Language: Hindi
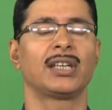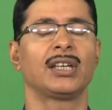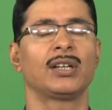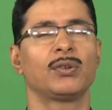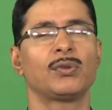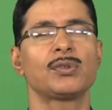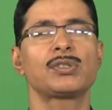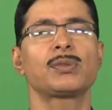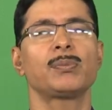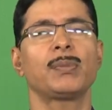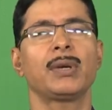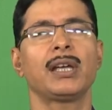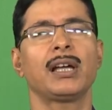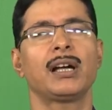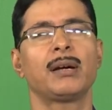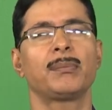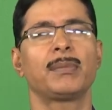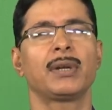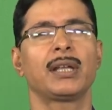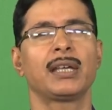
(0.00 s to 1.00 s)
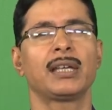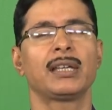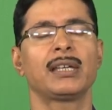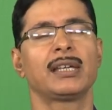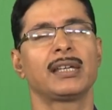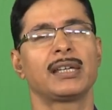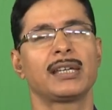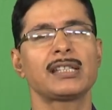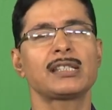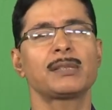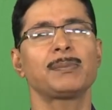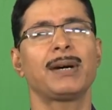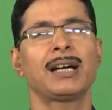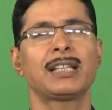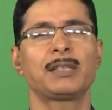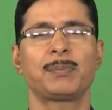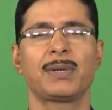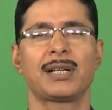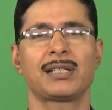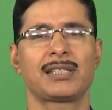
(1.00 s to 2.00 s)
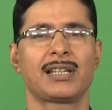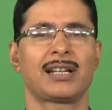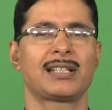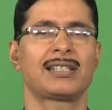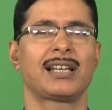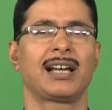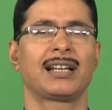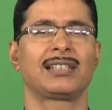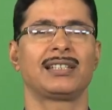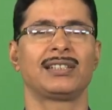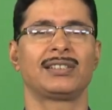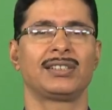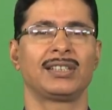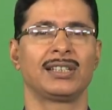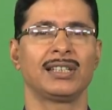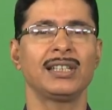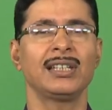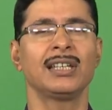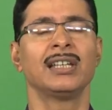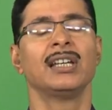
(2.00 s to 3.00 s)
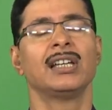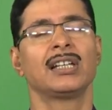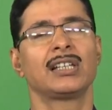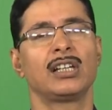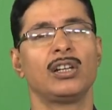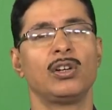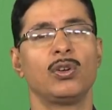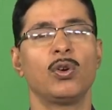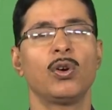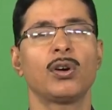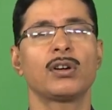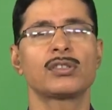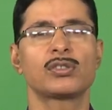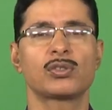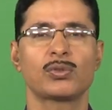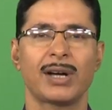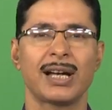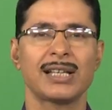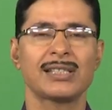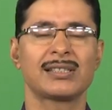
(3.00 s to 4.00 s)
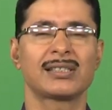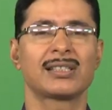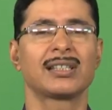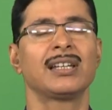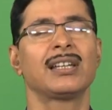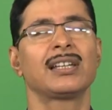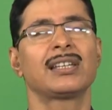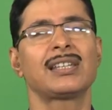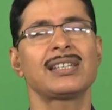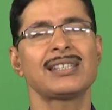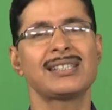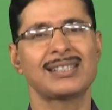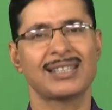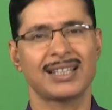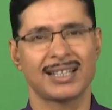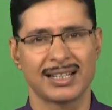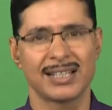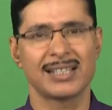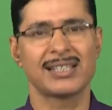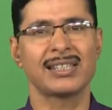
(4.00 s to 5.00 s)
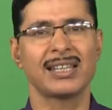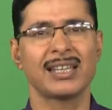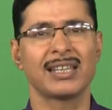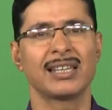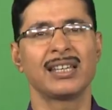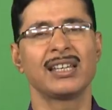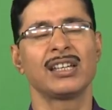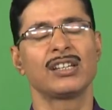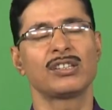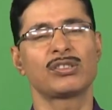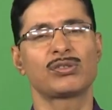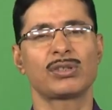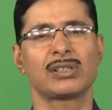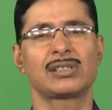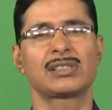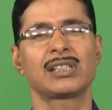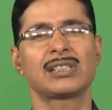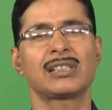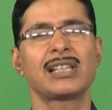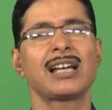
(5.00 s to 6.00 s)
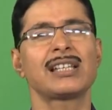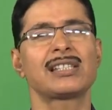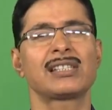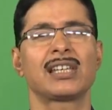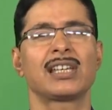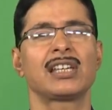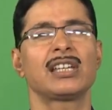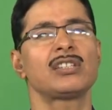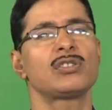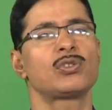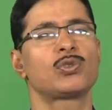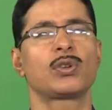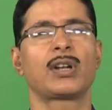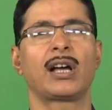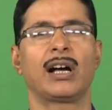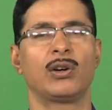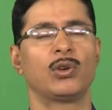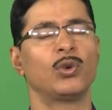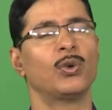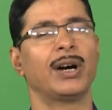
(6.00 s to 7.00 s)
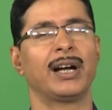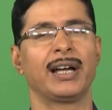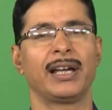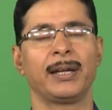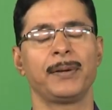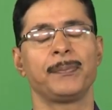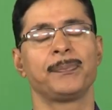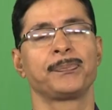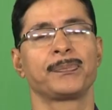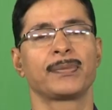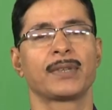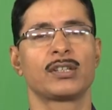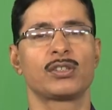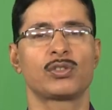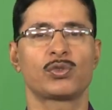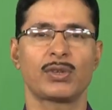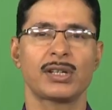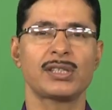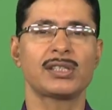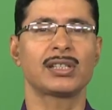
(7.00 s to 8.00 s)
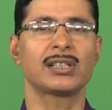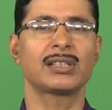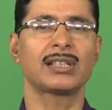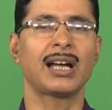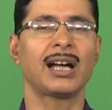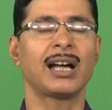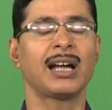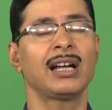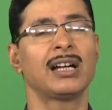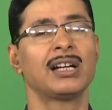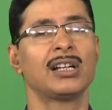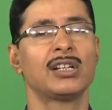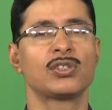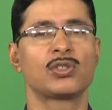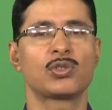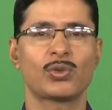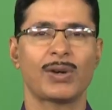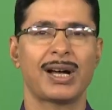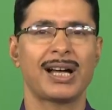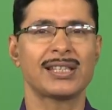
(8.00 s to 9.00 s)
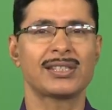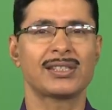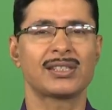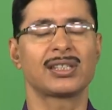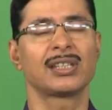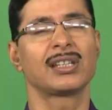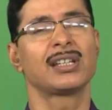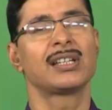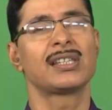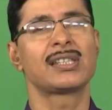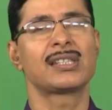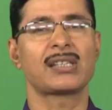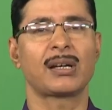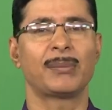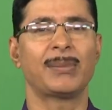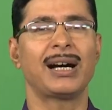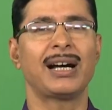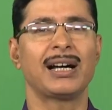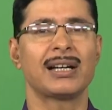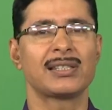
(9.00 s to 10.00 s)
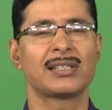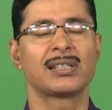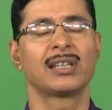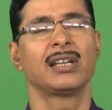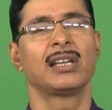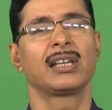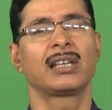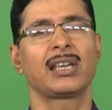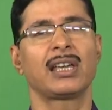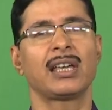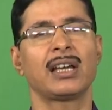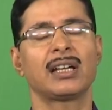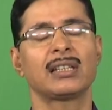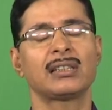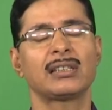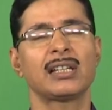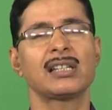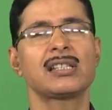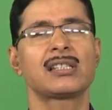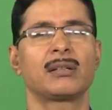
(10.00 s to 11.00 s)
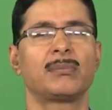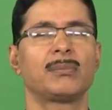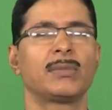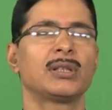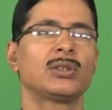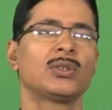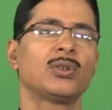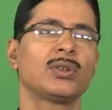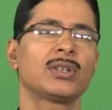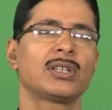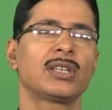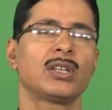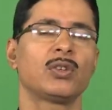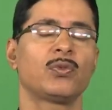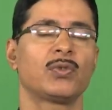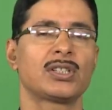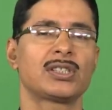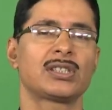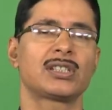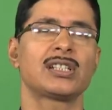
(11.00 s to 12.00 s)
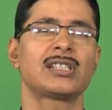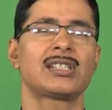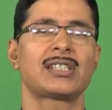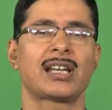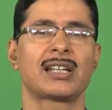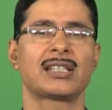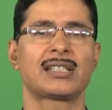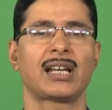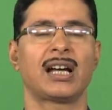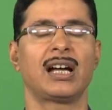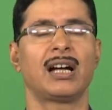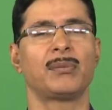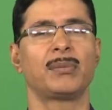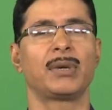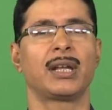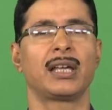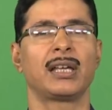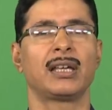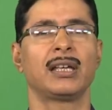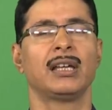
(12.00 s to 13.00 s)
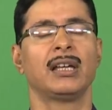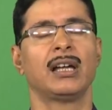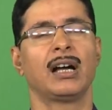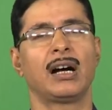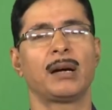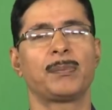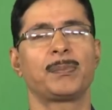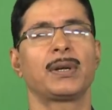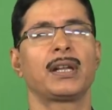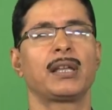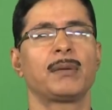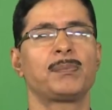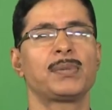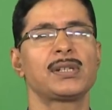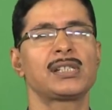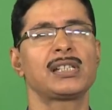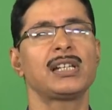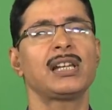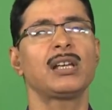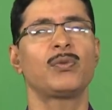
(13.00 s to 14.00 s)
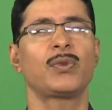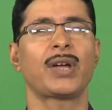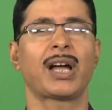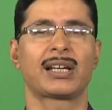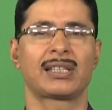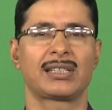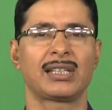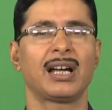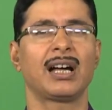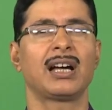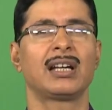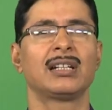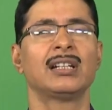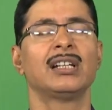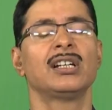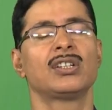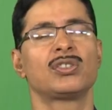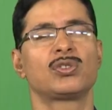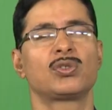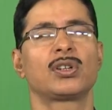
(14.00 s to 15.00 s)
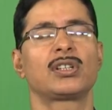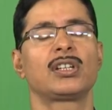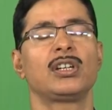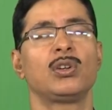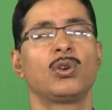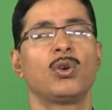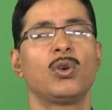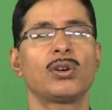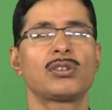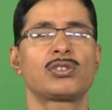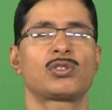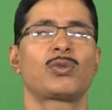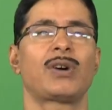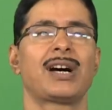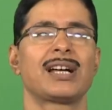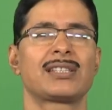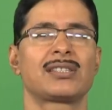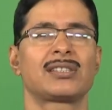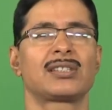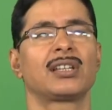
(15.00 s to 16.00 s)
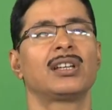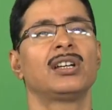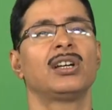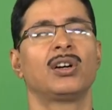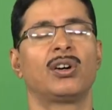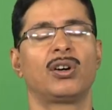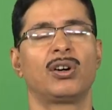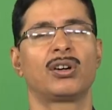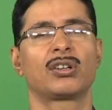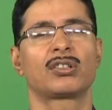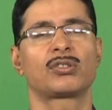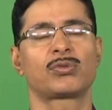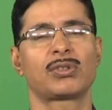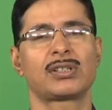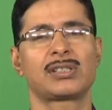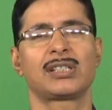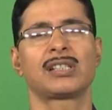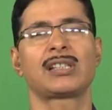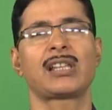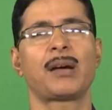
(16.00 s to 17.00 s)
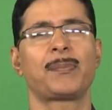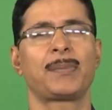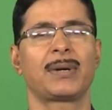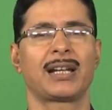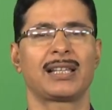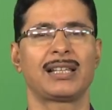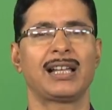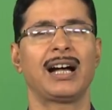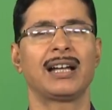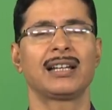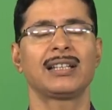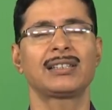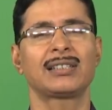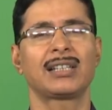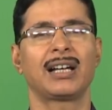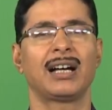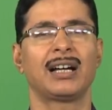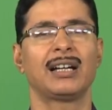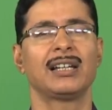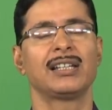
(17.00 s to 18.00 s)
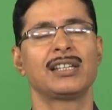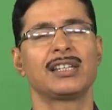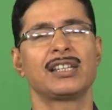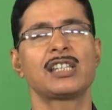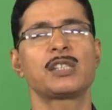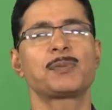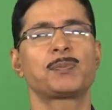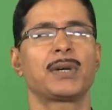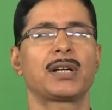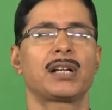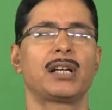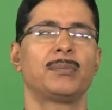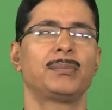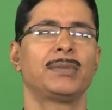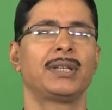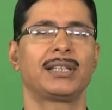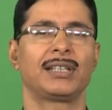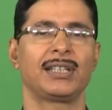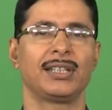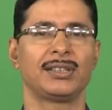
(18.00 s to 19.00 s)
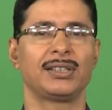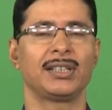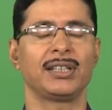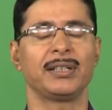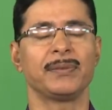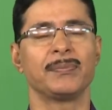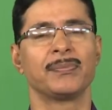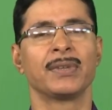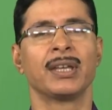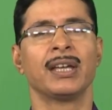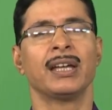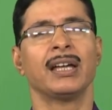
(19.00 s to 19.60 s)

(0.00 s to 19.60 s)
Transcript: थे उसमें हमने इस बात पर चर्चा की थी कि लोक स्वास्थ्य किस तरह से स्वच्छता से जुड़ा हुआ है स्वच्छता स्वास्थ्य समाज के अंत संबंधों की विस्तृत चर्चा हमने अपने पिछले व्याख्यान जो कि लोक स्वास्थ्य और स्वच्छता पर आधारित था इस पर हमने की थी